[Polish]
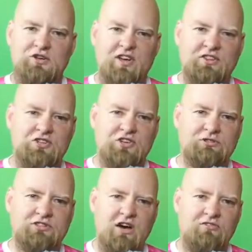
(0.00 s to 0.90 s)
Świetnie się
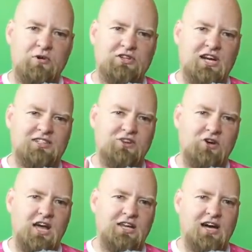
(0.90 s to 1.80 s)
ustawił, a teraz
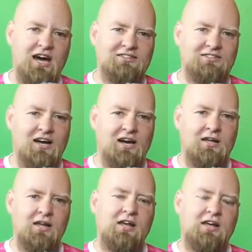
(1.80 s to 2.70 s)
kolejna akcja
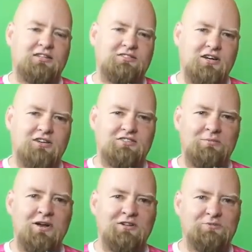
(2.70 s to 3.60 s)
z tego
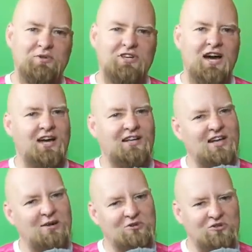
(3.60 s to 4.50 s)
samego spotkania, a
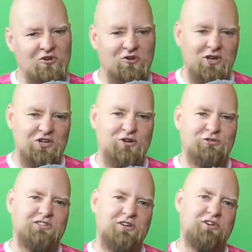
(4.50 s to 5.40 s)
tam to już w ogóle się
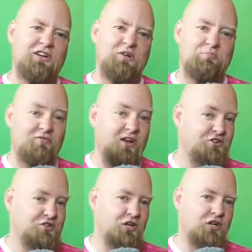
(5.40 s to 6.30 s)
ustawili i
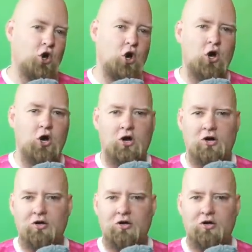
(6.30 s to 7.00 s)
powalczyli. Ho, ho.